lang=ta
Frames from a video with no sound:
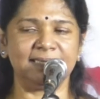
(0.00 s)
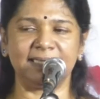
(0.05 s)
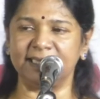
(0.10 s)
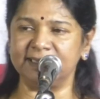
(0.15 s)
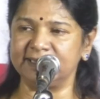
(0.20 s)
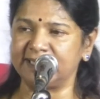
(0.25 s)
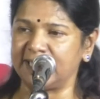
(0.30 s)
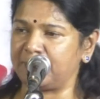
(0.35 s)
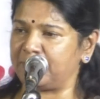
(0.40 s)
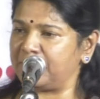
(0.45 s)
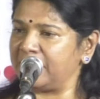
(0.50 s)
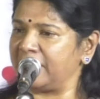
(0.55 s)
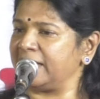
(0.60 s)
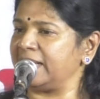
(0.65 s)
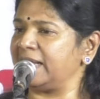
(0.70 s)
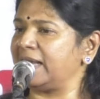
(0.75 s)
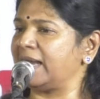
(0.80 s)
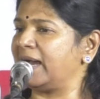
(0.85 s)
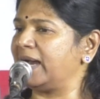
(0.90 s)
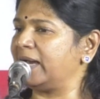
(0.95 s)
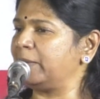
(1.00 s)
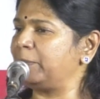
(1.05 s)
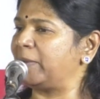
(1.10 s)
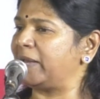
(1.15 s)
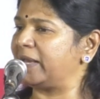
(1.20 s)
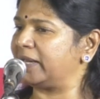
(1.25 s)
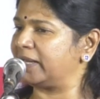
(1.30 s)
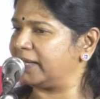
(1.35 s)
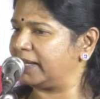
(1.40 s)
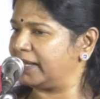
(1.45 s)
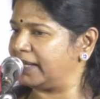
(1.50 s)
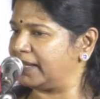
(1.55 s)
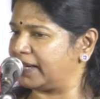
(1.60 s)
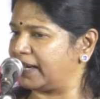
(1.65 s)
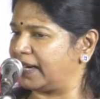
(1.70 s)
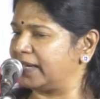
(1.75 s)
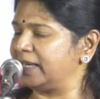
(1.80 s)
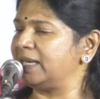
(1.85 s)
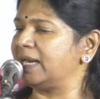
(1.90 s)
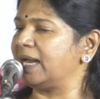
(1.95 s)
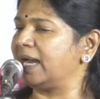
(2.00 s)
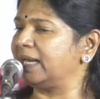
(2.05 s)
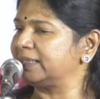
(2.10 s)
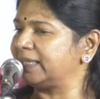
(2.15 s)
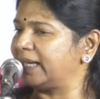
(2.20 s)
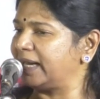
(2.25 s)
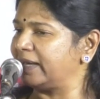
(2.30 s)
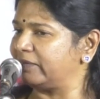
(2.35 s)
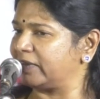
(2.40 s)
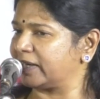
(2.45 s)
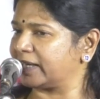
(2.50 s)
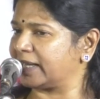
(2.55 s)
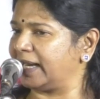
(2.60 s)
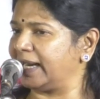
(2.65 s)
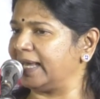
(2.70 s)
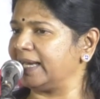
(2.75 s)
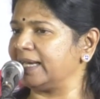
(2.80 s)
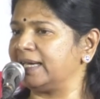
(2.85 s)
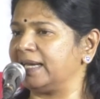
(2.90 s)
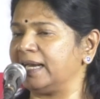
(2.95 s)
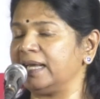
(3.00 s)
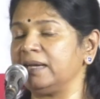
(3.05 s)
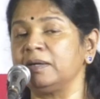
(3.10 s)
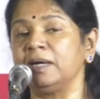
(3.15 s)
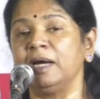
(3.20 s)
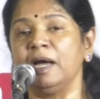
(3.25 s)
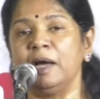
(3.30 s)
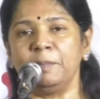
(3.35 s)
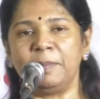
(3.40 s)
தந்தை பெரியார் பேரறிஞர் அண்ணா தலைவர் கலைஞரர்